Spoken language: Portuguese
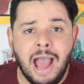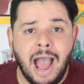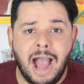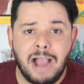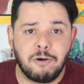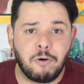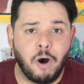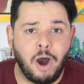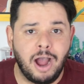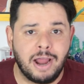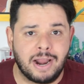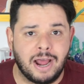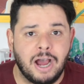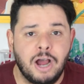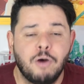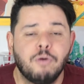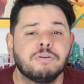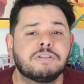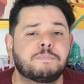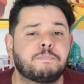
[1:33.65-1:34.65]

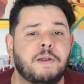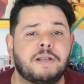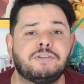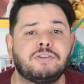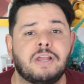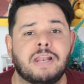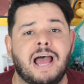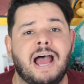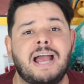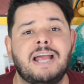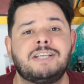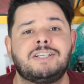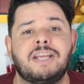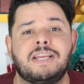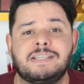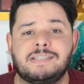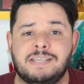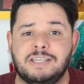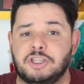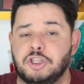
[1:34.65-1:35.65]
Agora, os
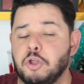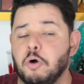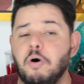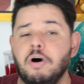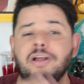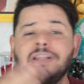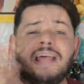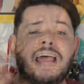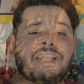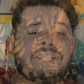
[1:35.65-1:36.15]
personagens e toda